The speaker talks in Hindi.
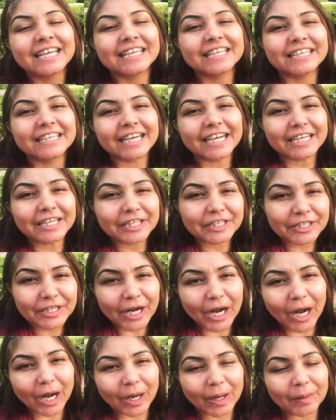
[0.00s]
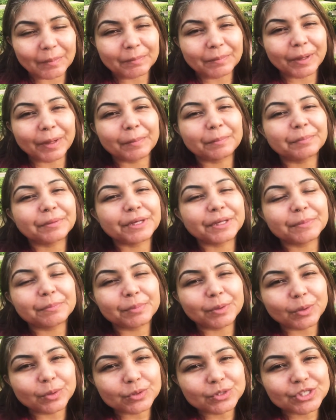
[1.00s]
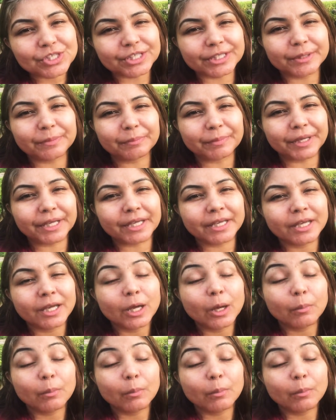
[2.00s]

कि अगर आप अपने भोजन में